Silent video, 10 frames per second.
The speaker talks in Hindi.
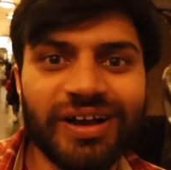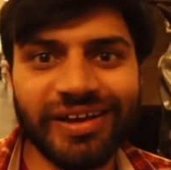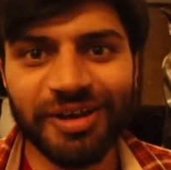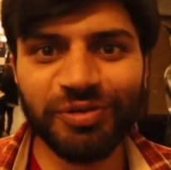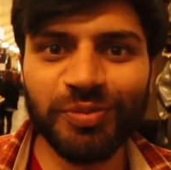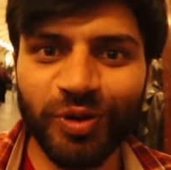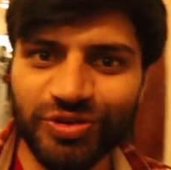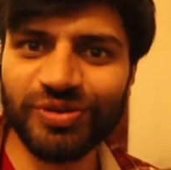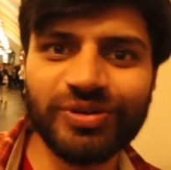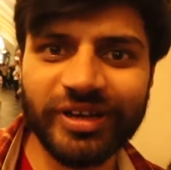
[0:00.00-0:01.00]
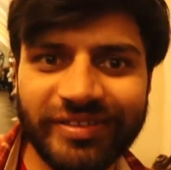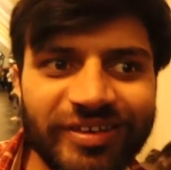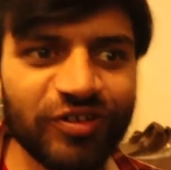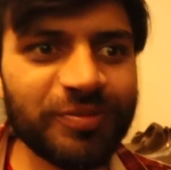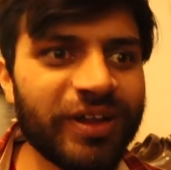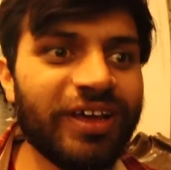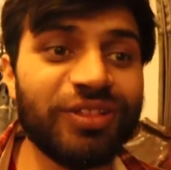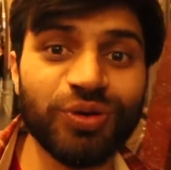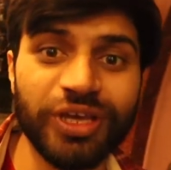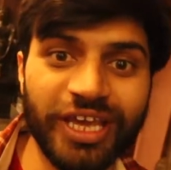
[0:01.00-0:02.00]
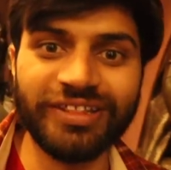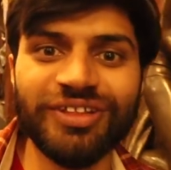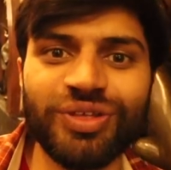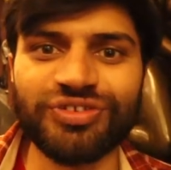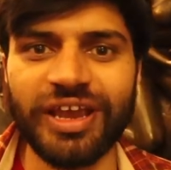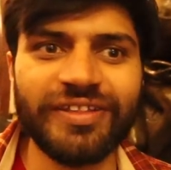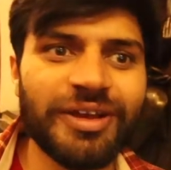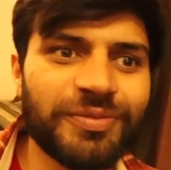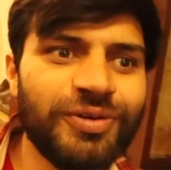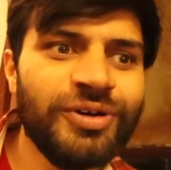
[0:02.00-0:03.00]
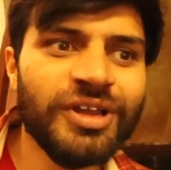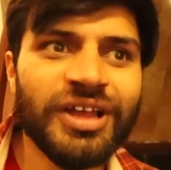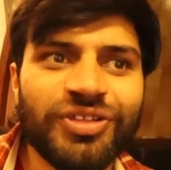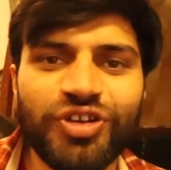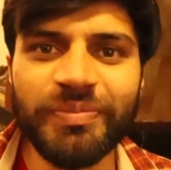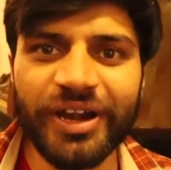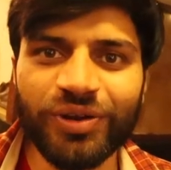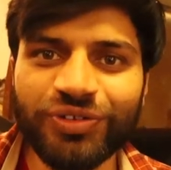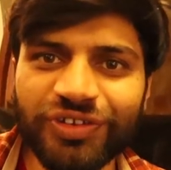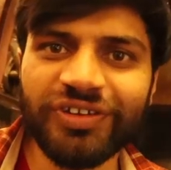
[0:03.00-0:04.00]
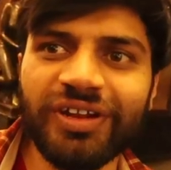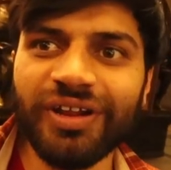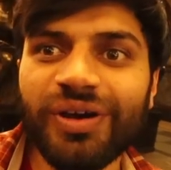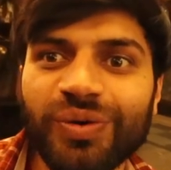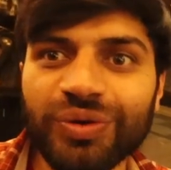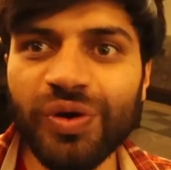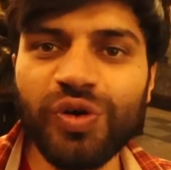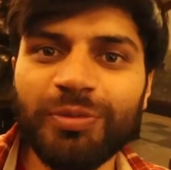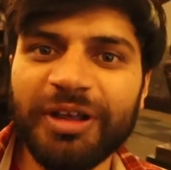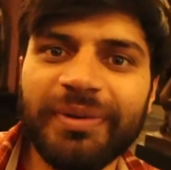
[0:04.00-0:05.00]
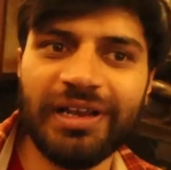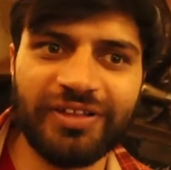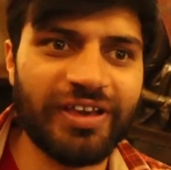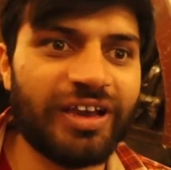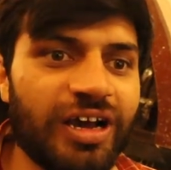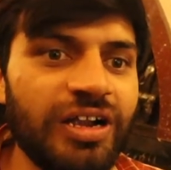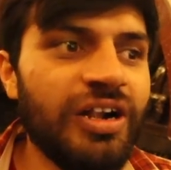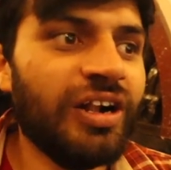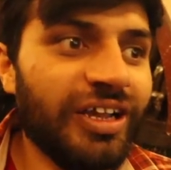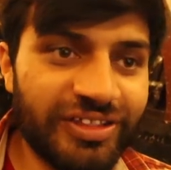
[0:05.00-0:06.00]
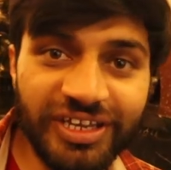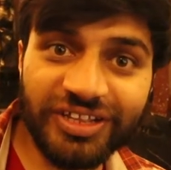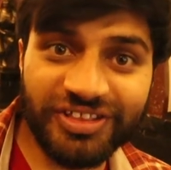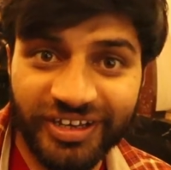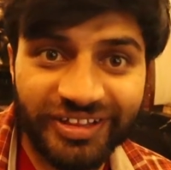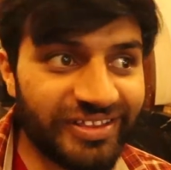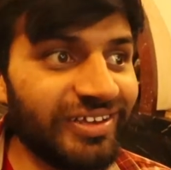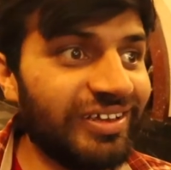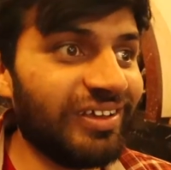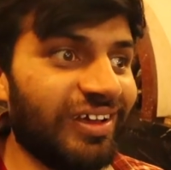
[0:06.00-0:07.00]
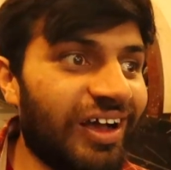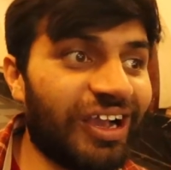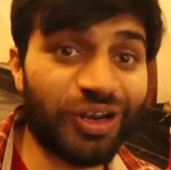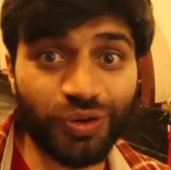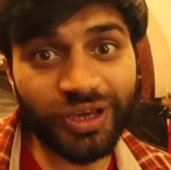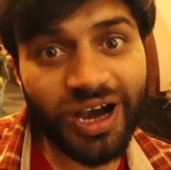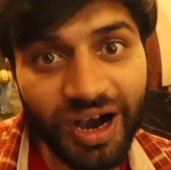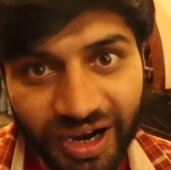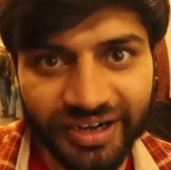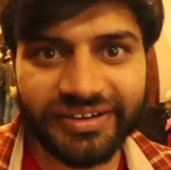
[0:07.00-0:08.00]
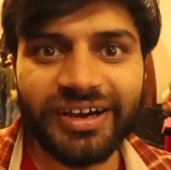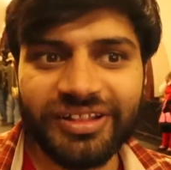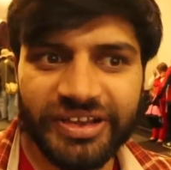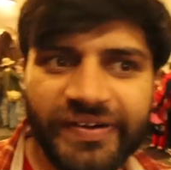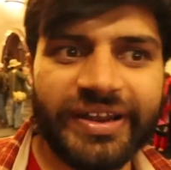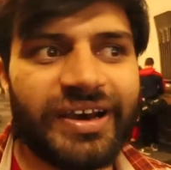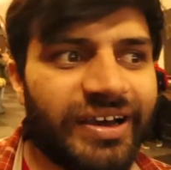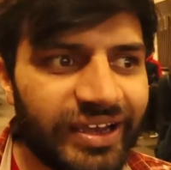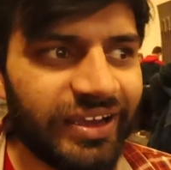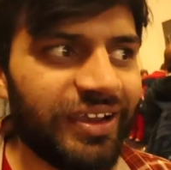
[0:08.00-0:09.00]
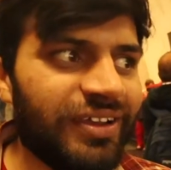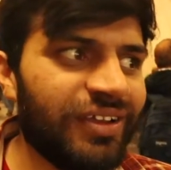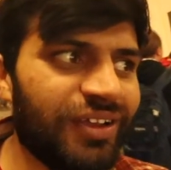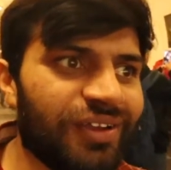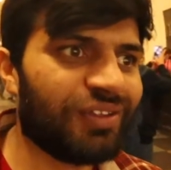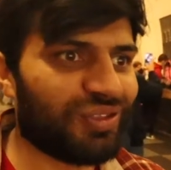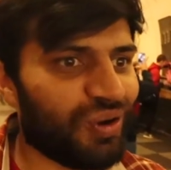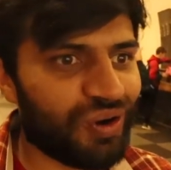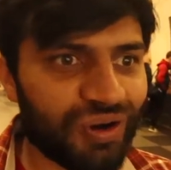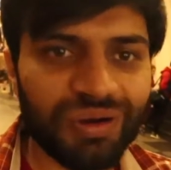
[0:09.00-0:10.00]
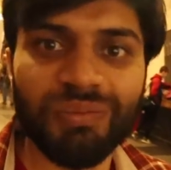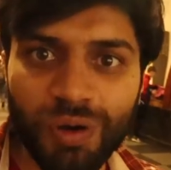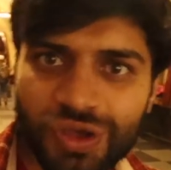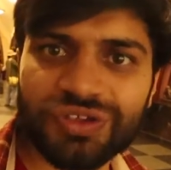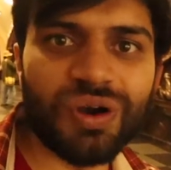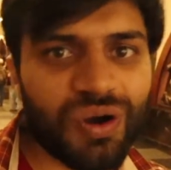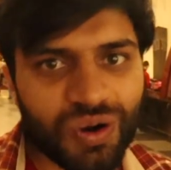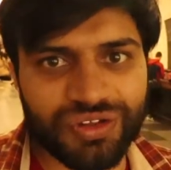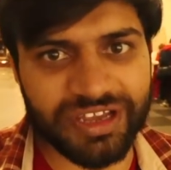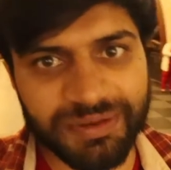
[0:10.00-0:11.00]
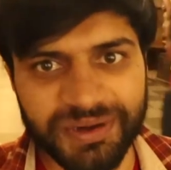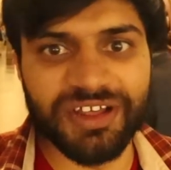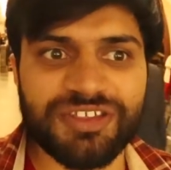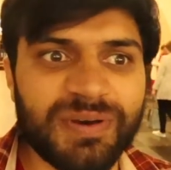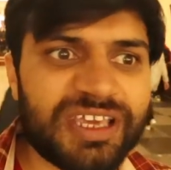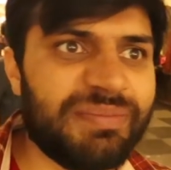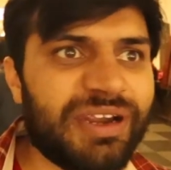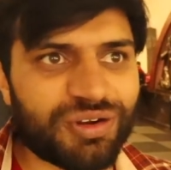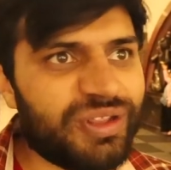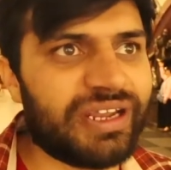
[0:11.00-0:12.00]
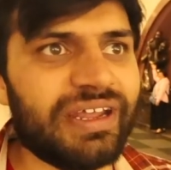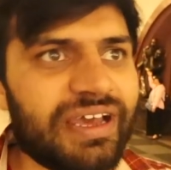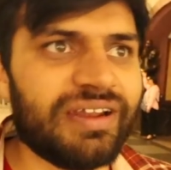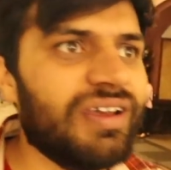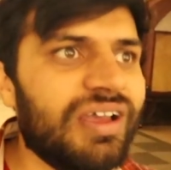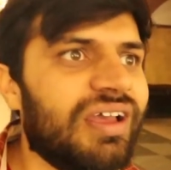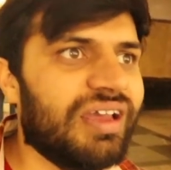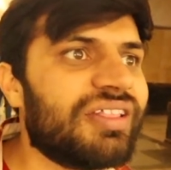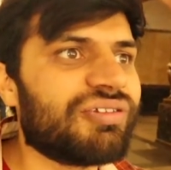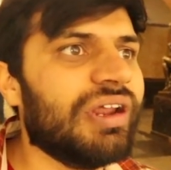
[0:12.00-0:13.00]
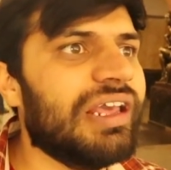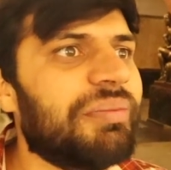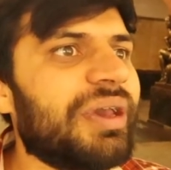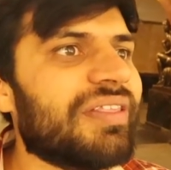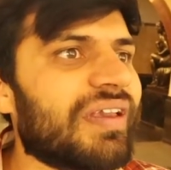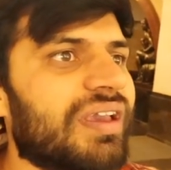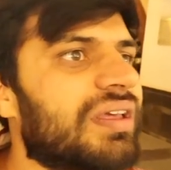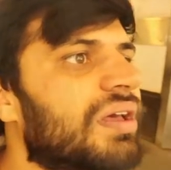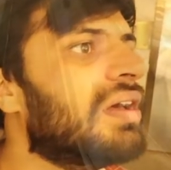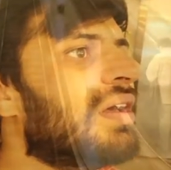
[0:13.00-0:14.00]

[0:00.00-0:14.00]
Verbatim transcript: अगर आपको मॉस्को को ढंग से घूमना है तो एक दिन तो शायद आपको जो मेट्रो स्टेशन है ना उनको घूमने में लग जाएगा इतनी अच्छी अच्छी अगर कोई आर्ट का दीवाना है तो मॉस्को और सेंट पीटर्सबर्ग की मेट्रो देखना है इट्स रियली अमेजिंग